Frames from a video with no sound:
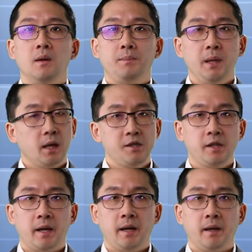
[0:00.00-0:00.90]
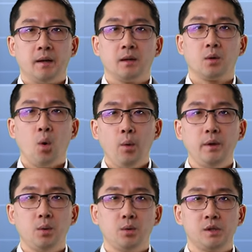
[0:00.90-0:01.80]
빙하 시대에
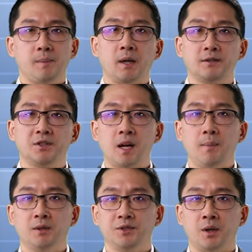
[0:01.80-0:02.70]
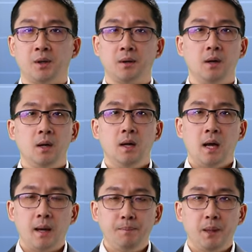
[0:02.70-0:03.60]
고위도 지방에서 살면서
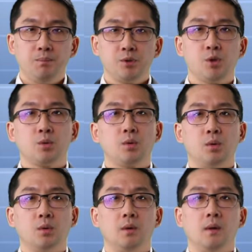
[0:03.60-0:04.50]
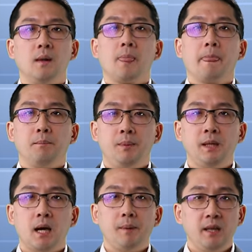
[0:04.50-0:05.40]
햇빛 부족으로
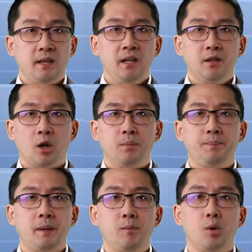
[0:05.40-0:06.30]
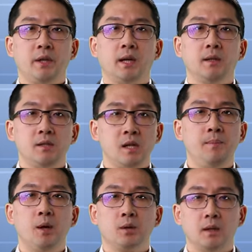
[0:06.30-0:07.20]
비타민 D 결핍으로 인한
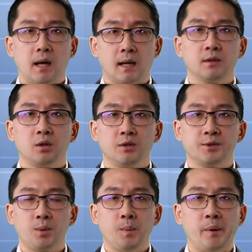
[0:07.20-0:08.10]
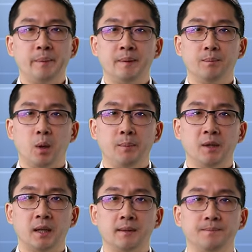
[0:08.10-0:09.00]
질병을 앓았던 것으로
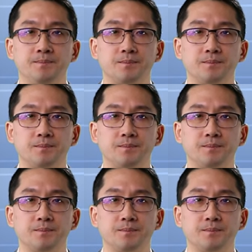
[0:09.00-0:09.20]
보입니다.